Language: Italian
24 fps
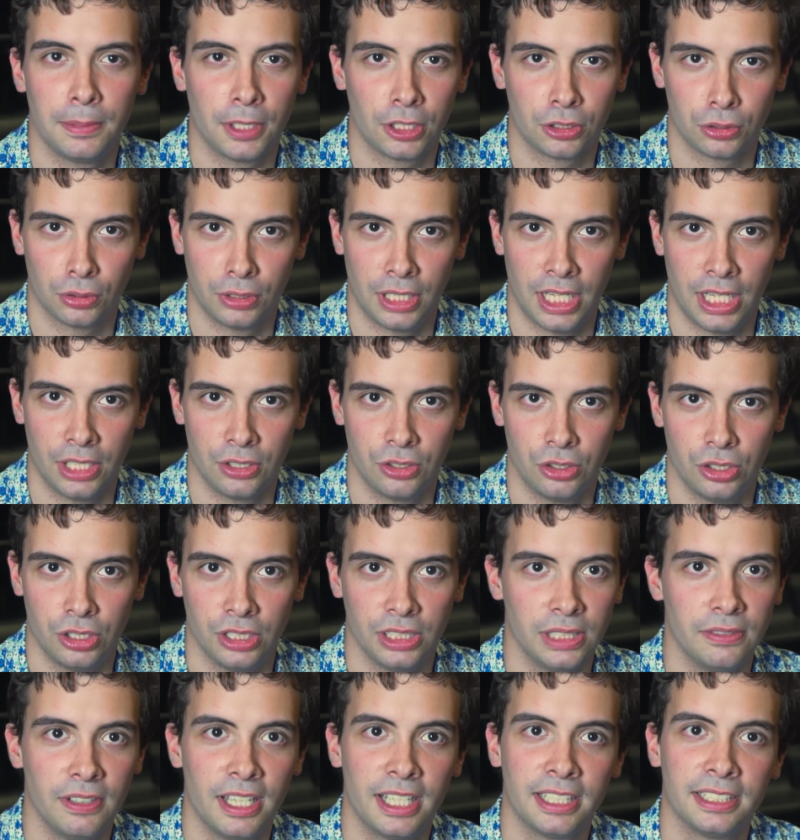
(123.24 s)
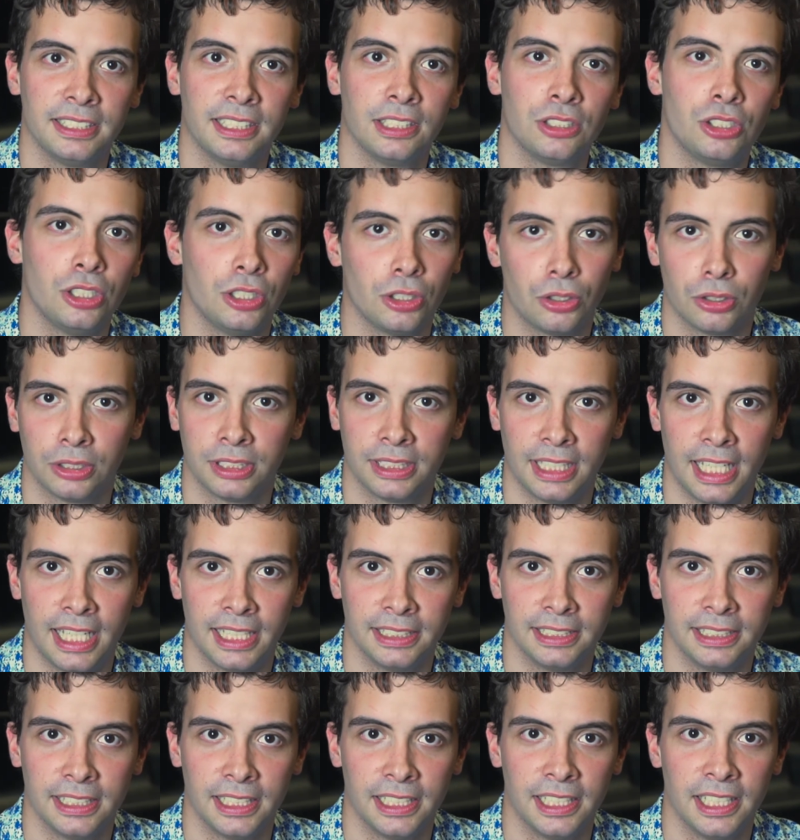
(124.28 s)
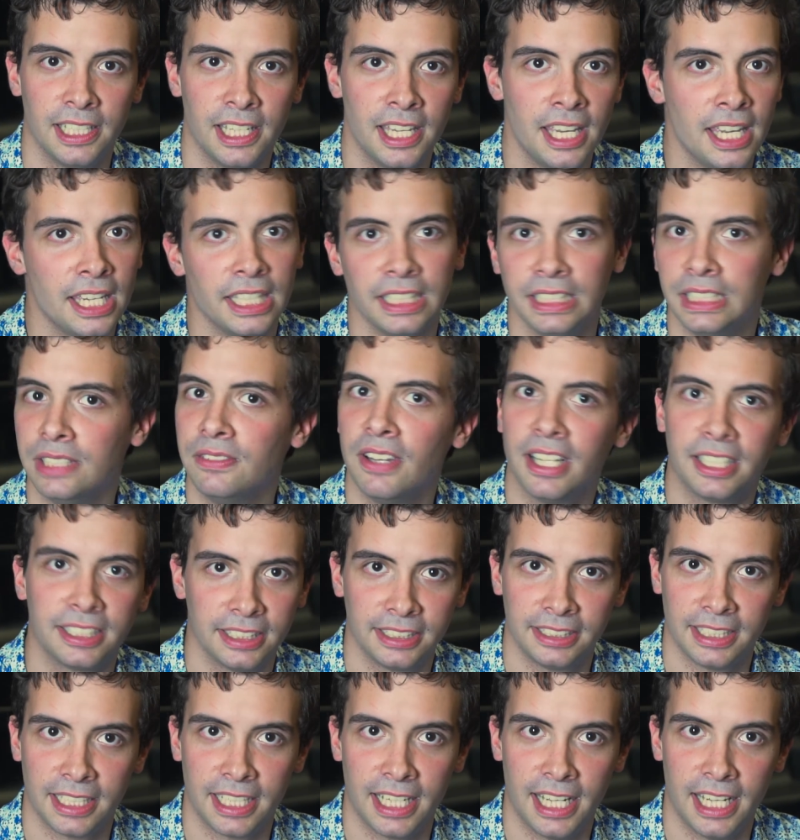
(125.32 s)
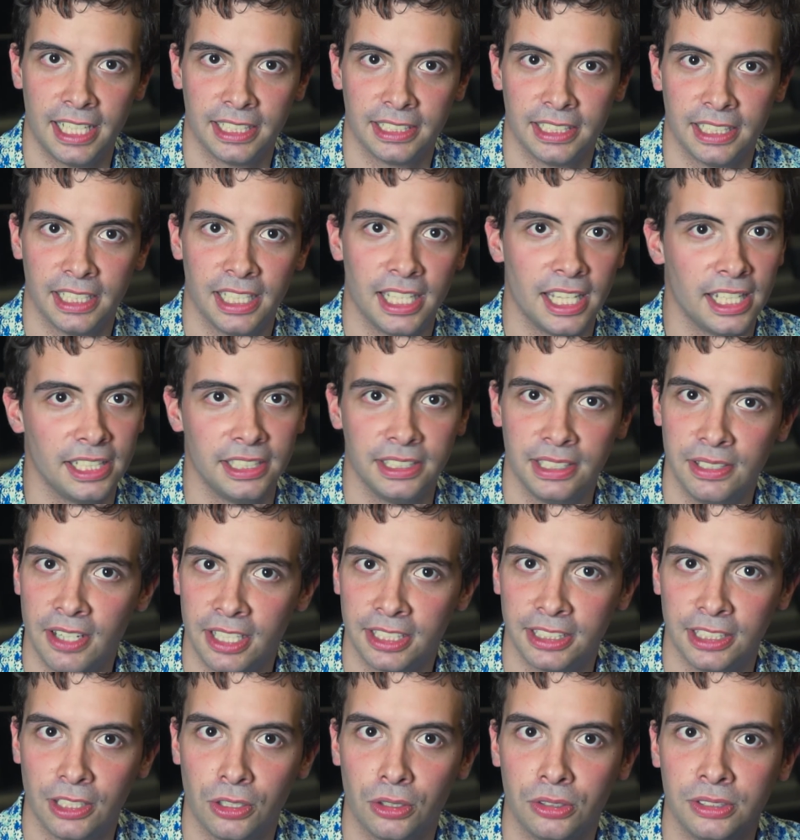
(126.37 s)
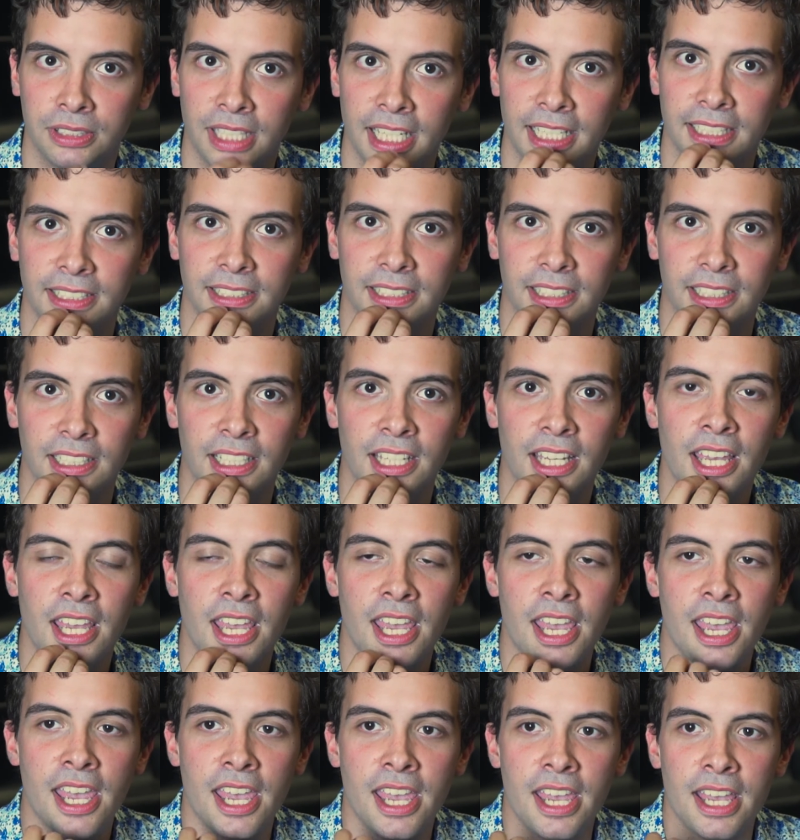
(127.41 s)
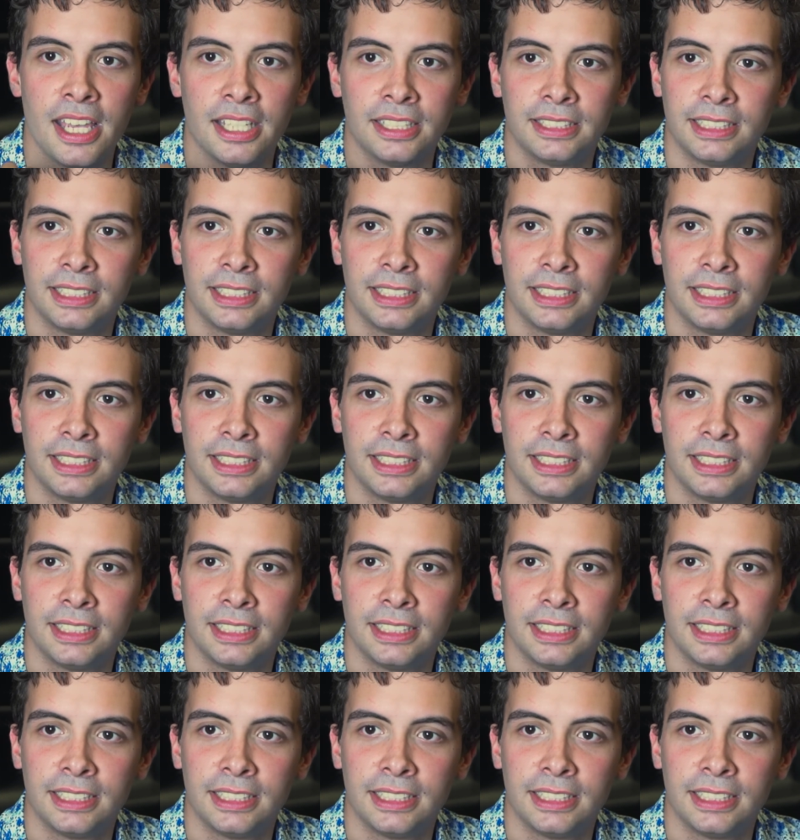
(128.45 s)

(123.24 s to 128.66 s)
personaggi, in diverse circostanze, in diverse serate e in diversi contesti, è